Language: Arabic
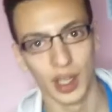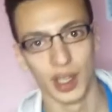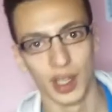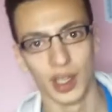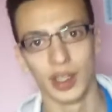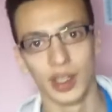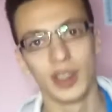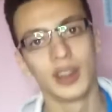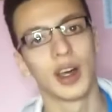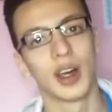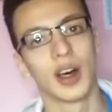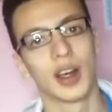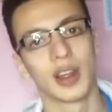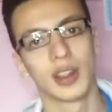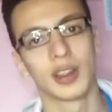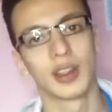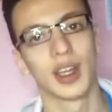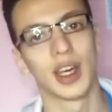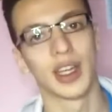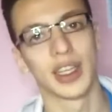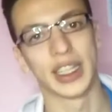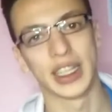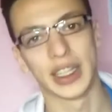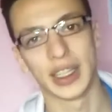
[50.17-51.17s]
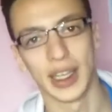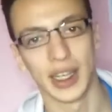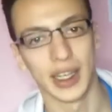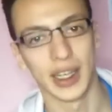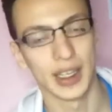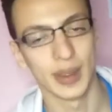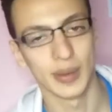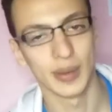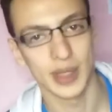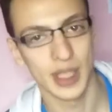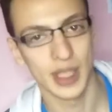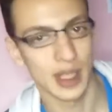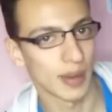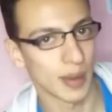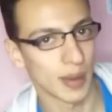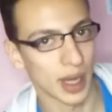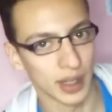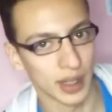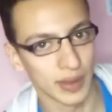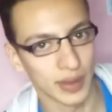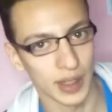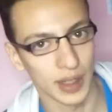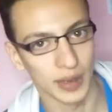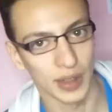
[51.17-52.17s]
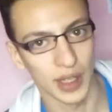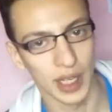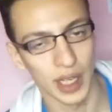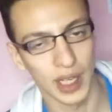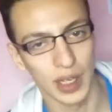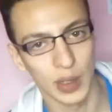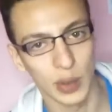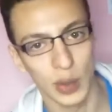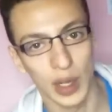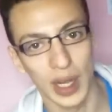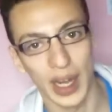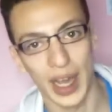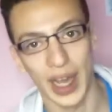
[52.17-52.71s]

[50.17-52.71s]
النهارده هنتكلم زي ما عرفنا في الاول